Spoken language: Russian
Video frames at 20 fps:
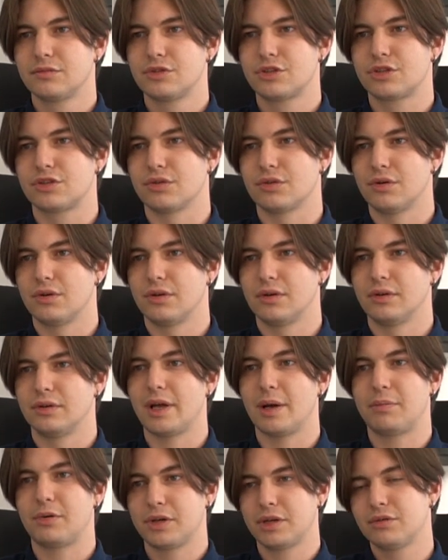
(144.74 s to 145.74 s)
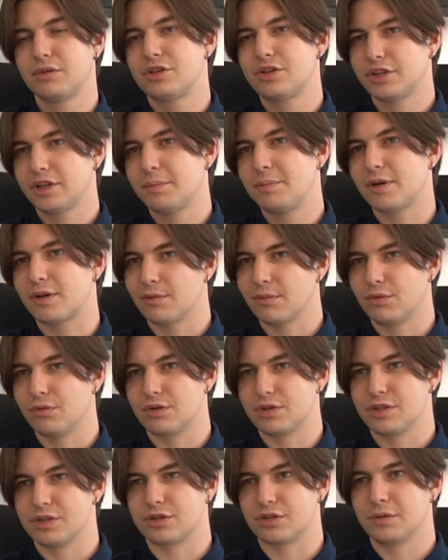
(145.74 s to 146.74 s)
что я понял еще на первом
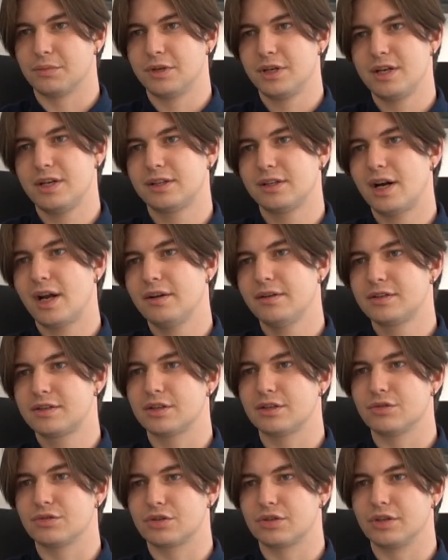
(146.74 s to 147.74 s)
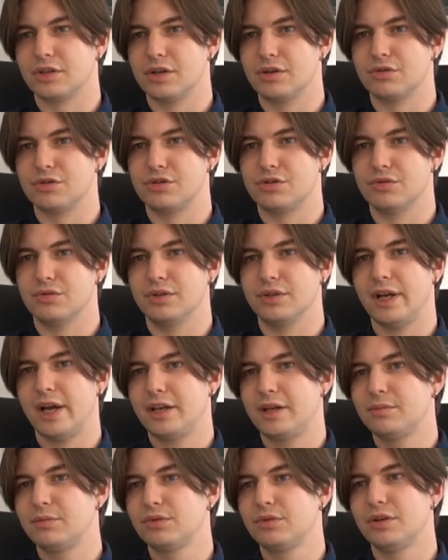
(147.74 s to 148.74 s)
курсе, что мне не нравится то, что я учу, и я
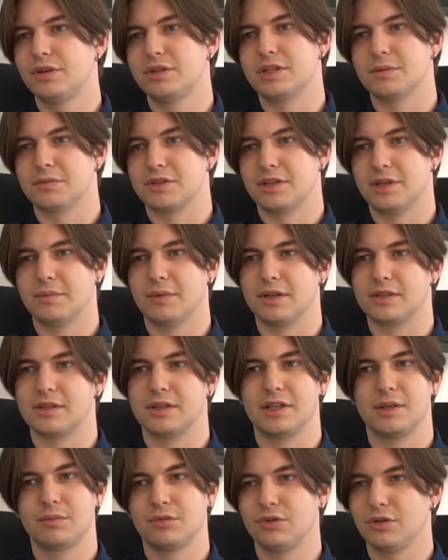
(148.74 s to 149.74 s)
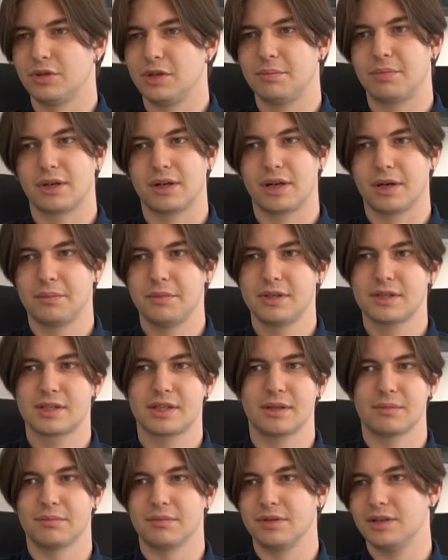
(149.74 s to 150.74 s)
не буду этим заниматься, я не буду ни
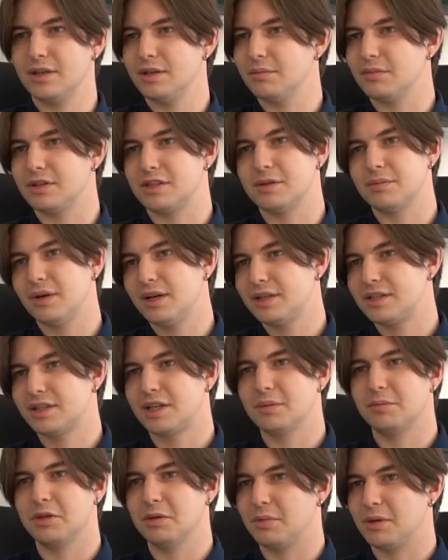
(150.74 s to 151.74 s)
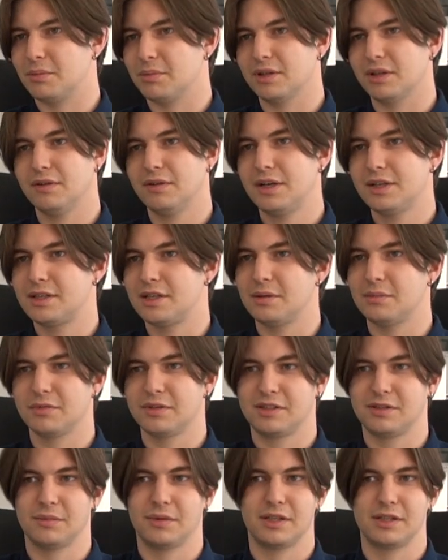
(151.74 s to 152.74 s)
программистом, ни математиком, ни преподавателем
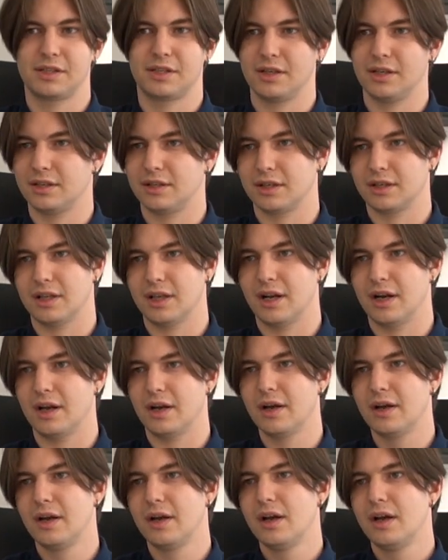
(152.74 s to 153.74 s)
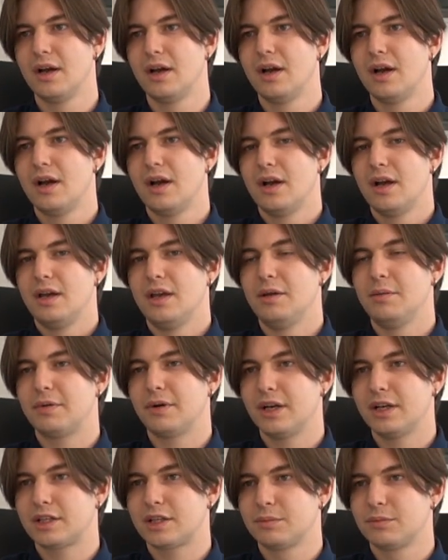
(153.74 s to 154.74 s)
математики и так далее. И
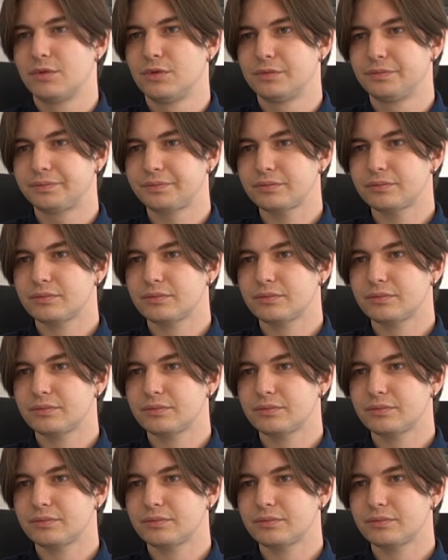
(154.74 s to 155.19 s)
поэтому